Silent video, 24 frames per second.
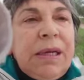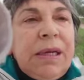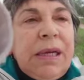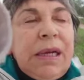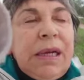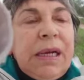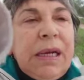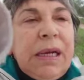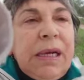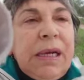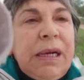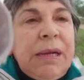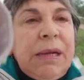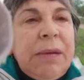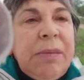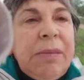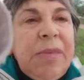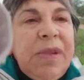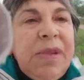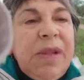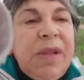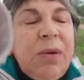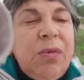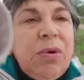que
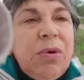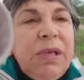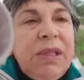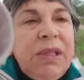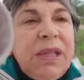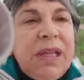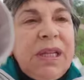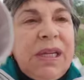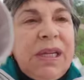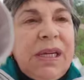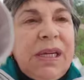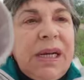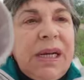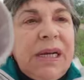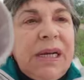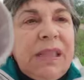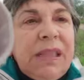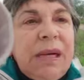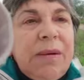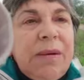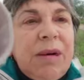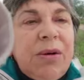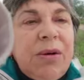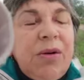me di cuenta de que el
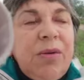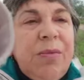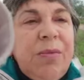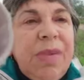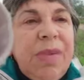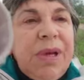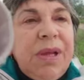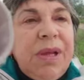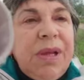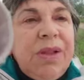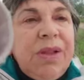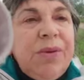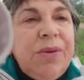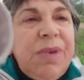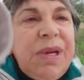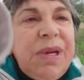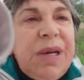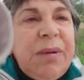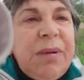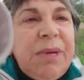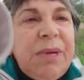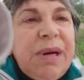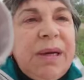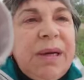tabaco me
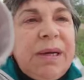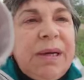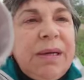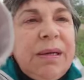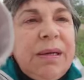dominaba.